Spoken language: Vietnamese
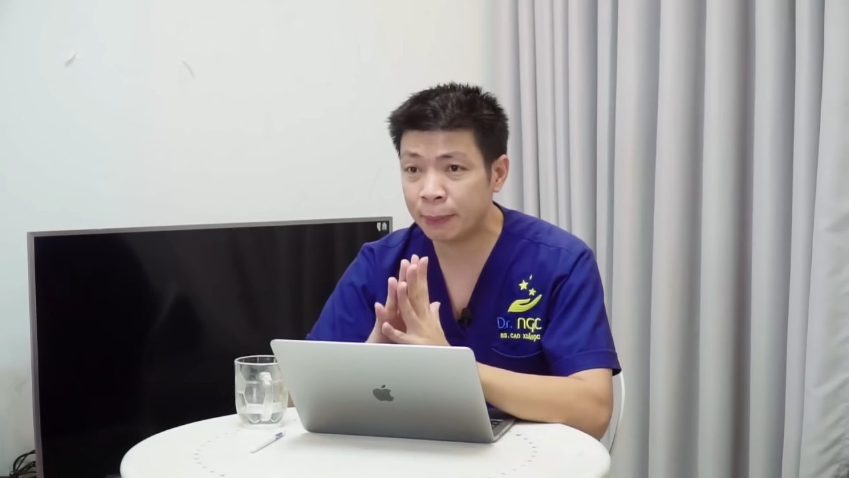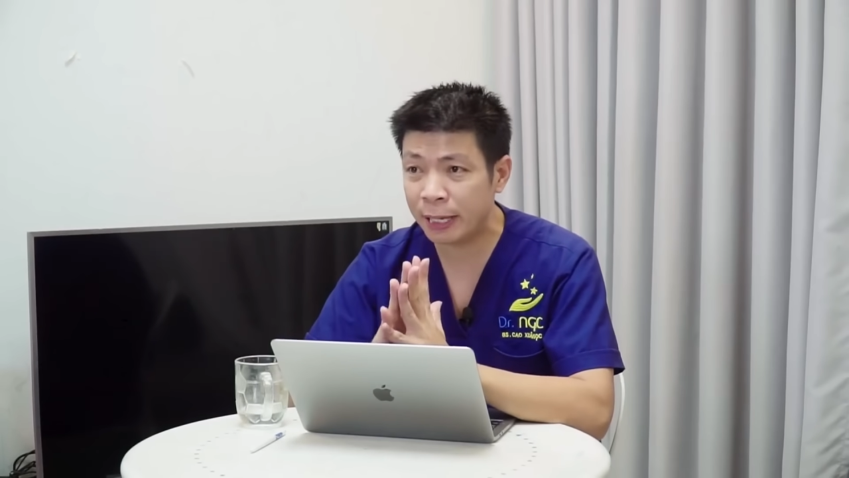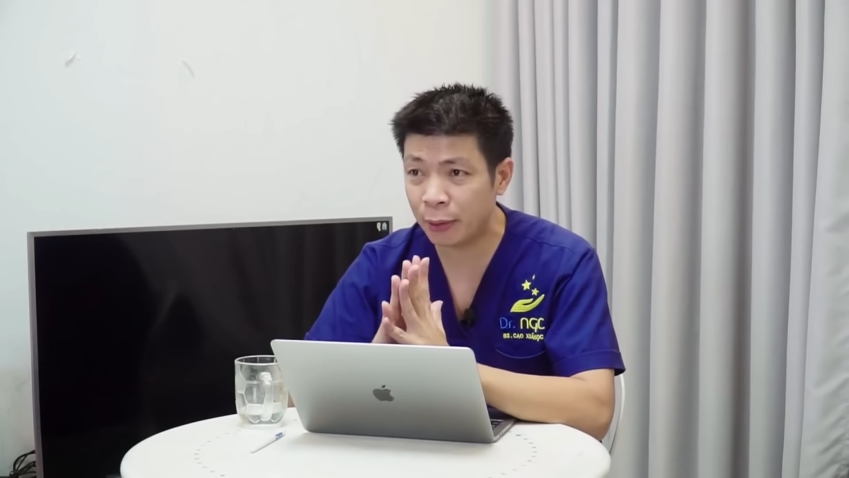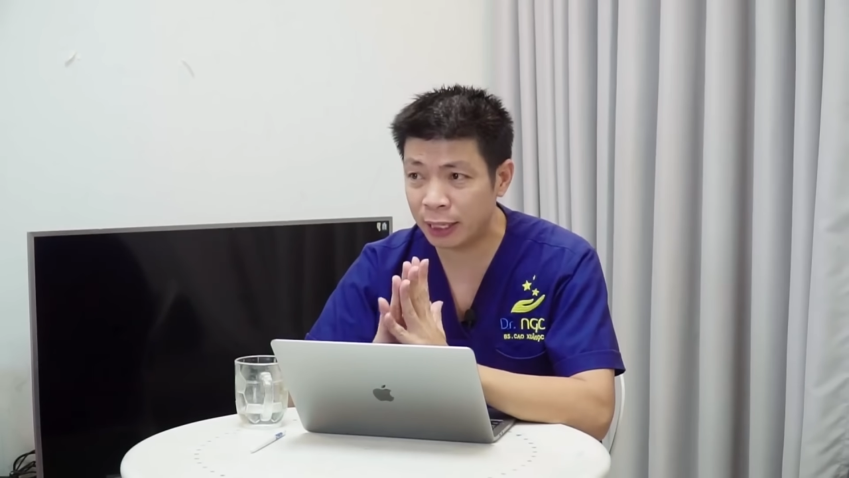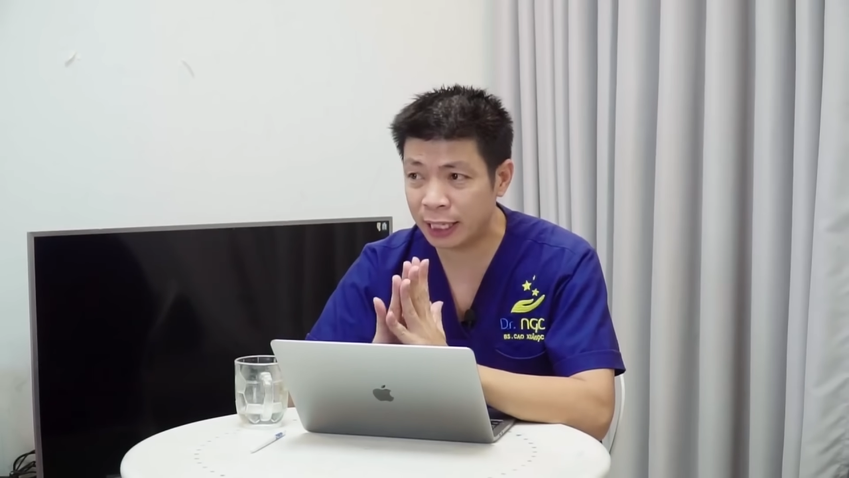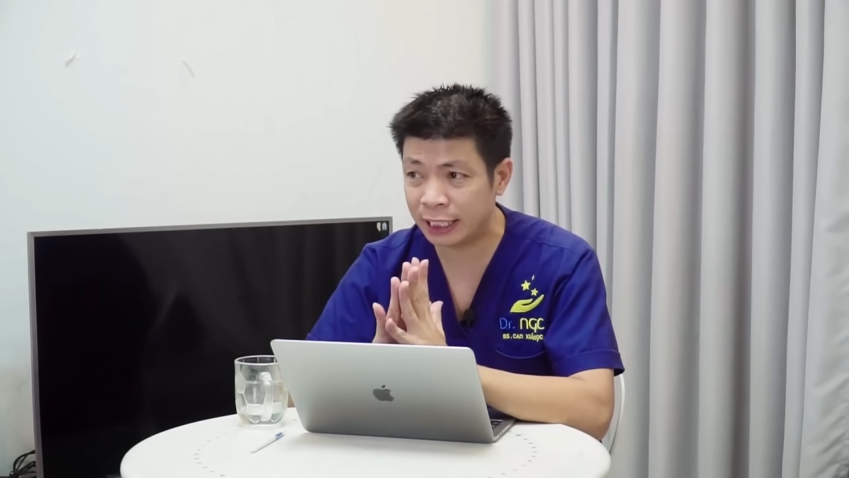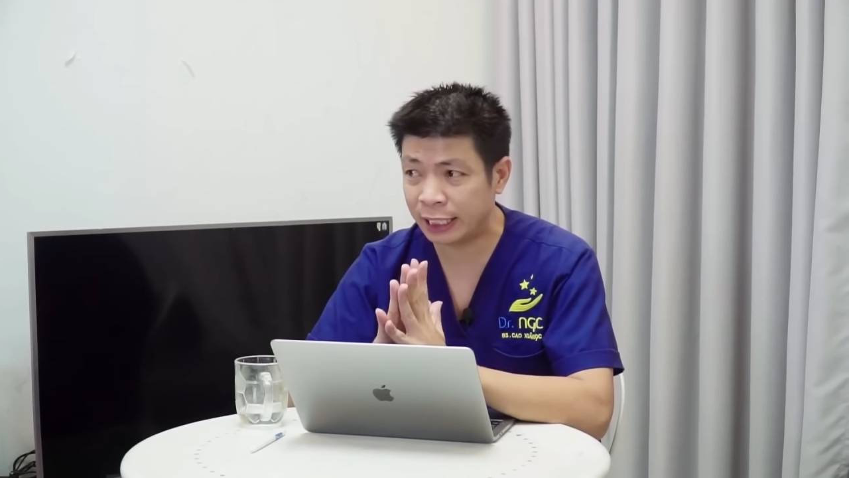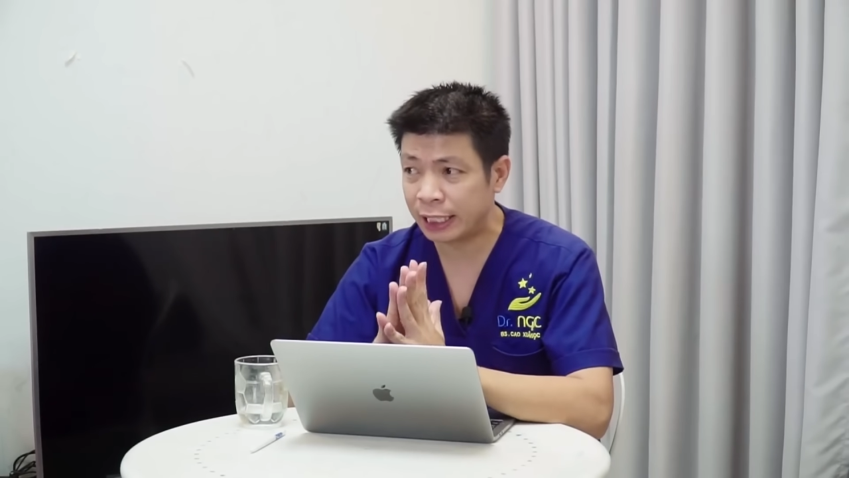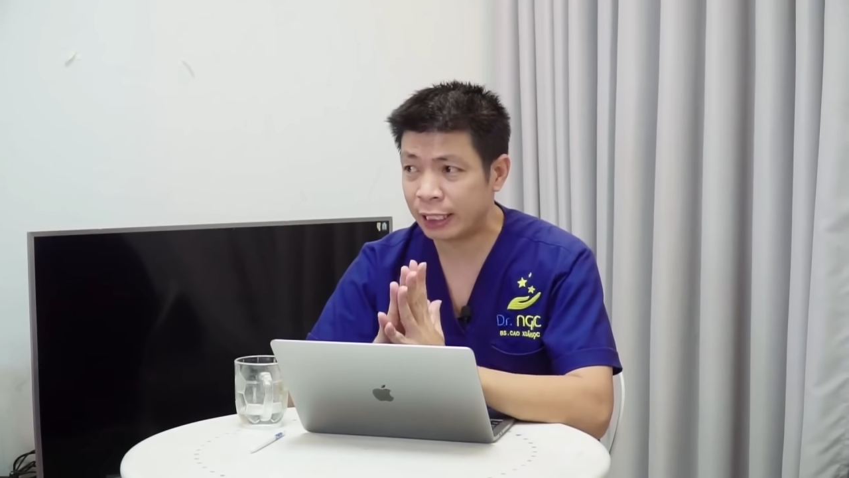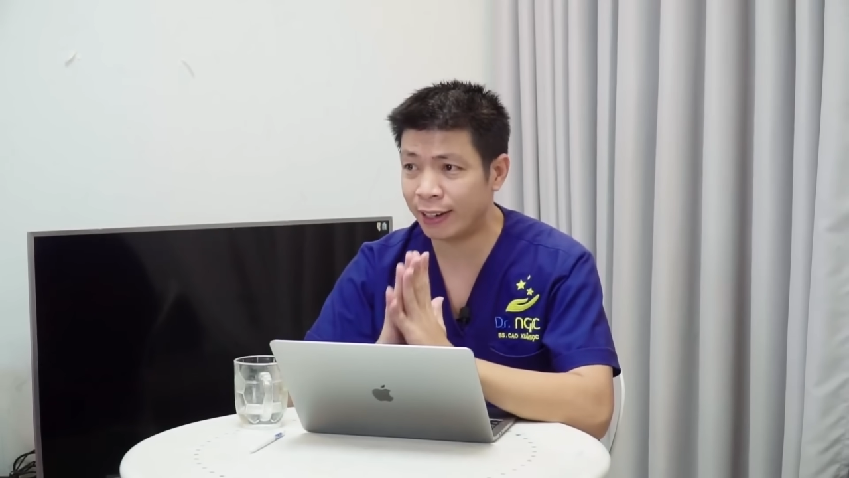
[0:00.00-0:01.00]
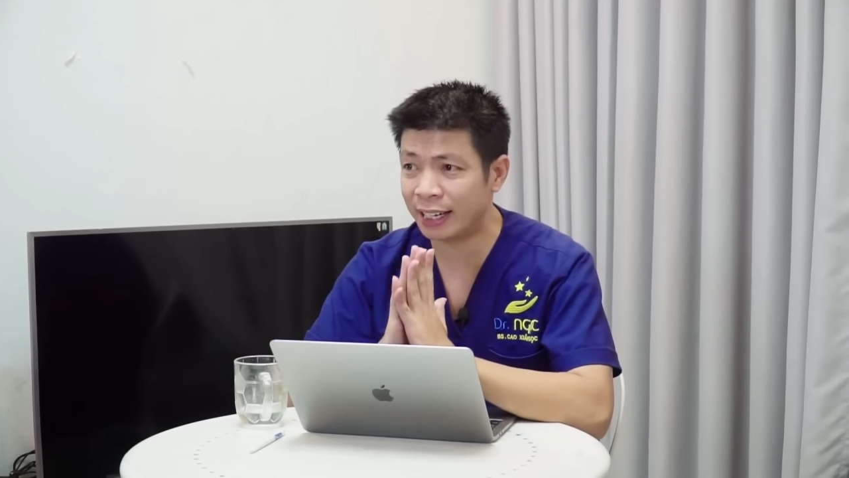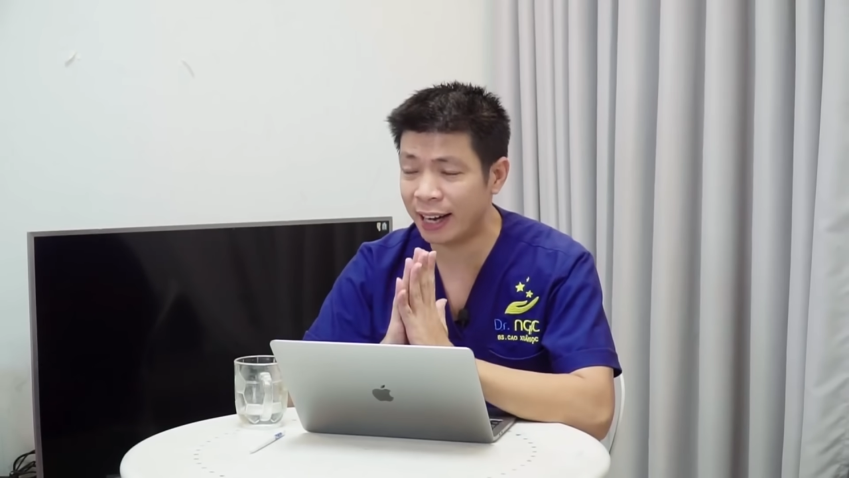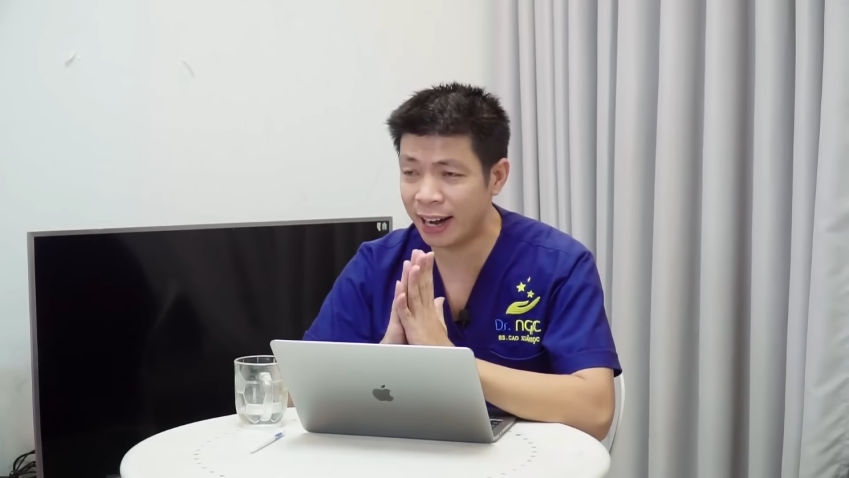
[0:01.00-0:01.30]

tiếp theo nữa là gì đó là rất